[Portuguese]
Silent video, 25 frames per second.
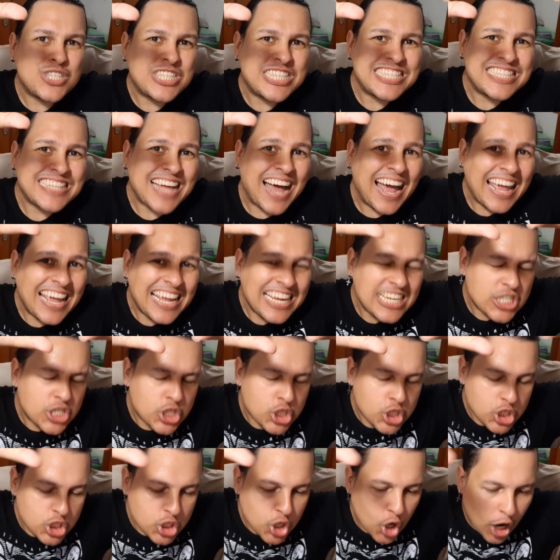está em
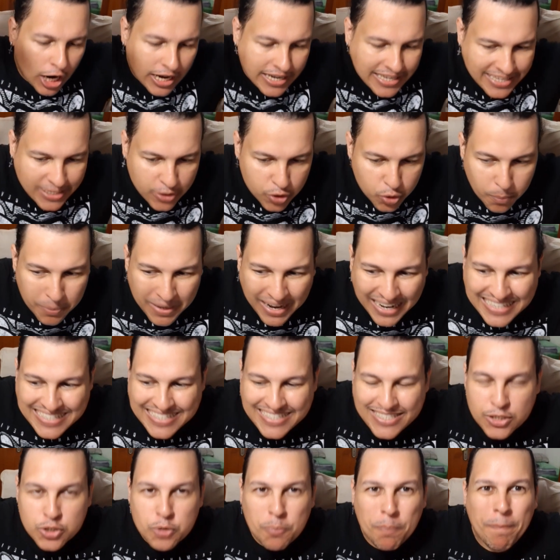choque, o
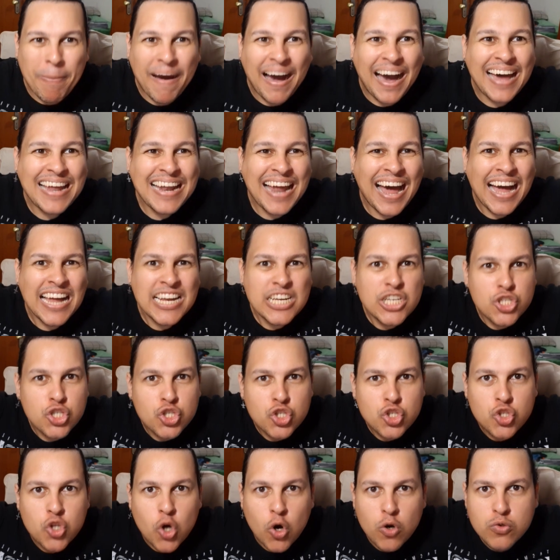Brasil
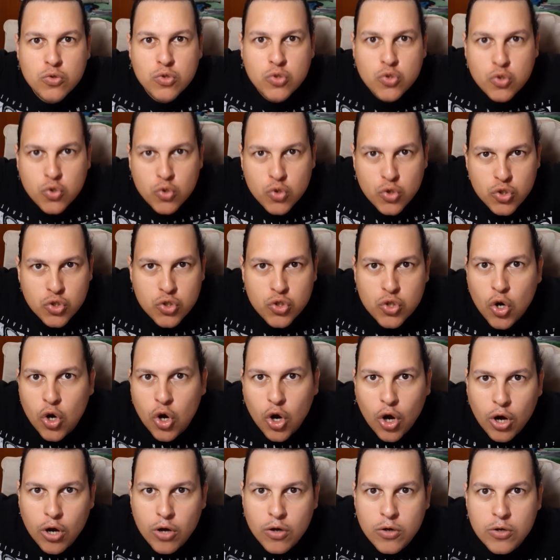paralisou
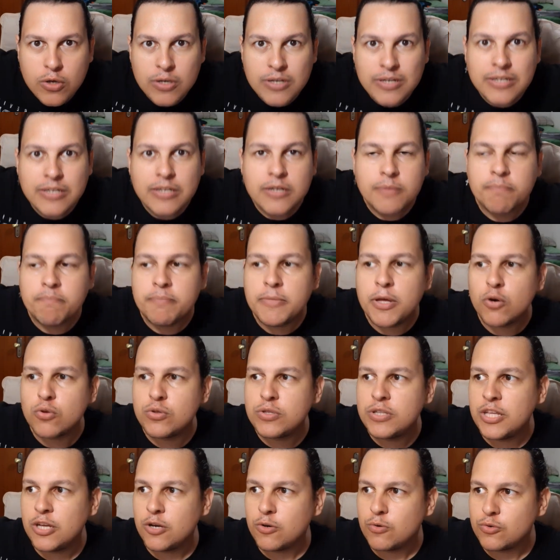tudo! Meu
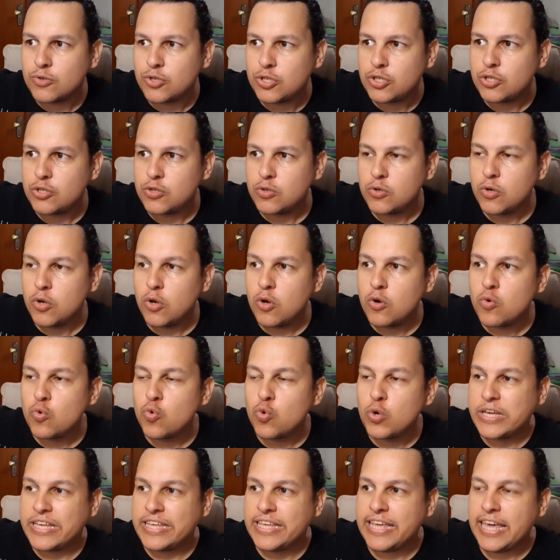Deus,
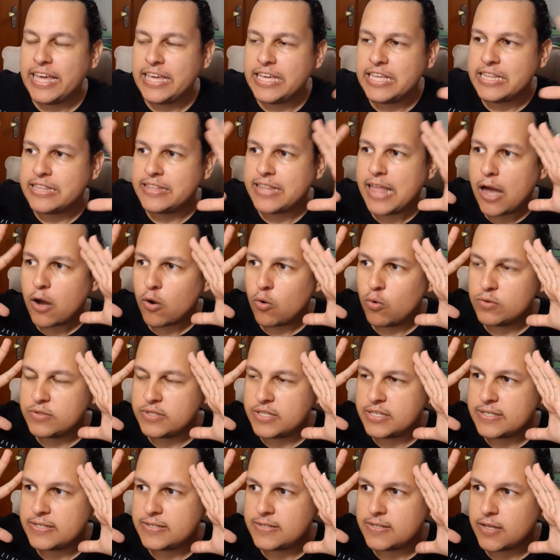o que está
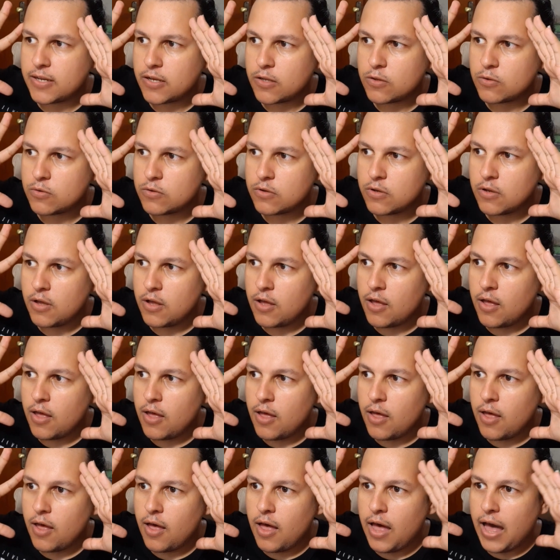acontecendo?
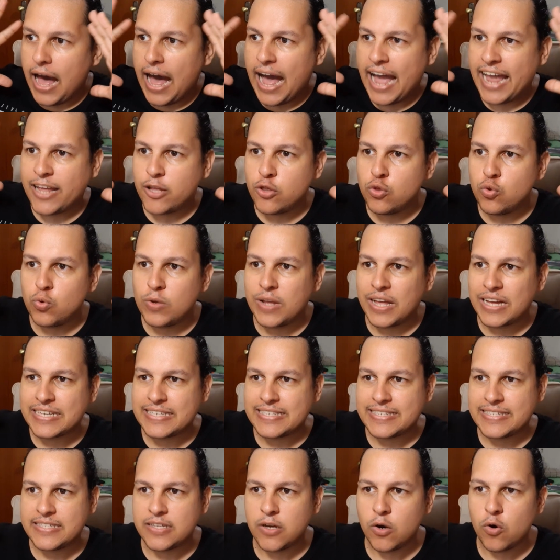A
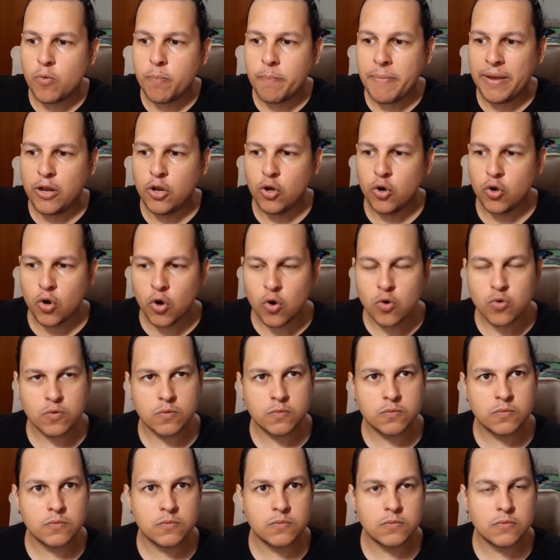educação
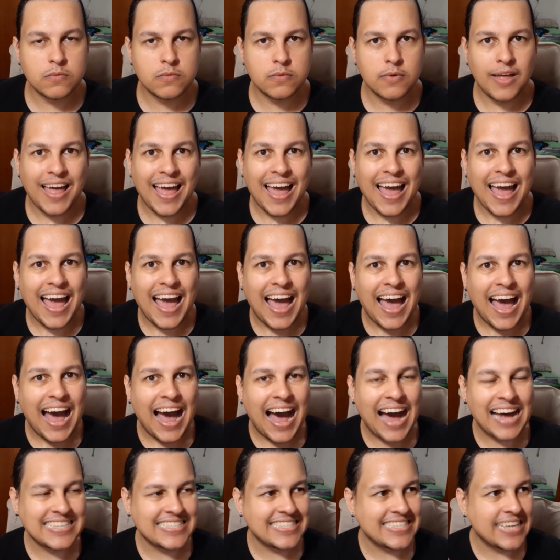melhorou?
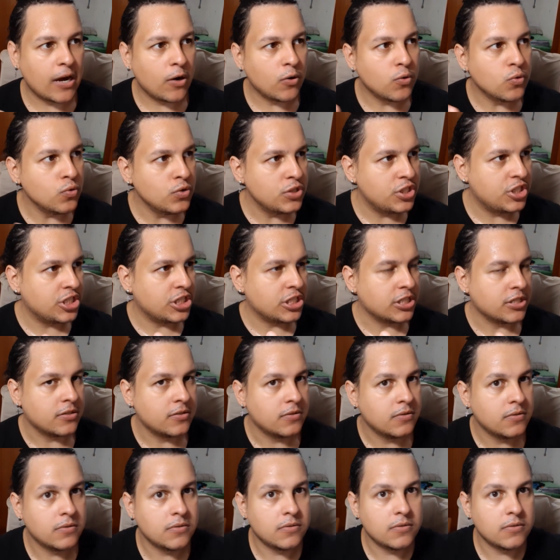A saúde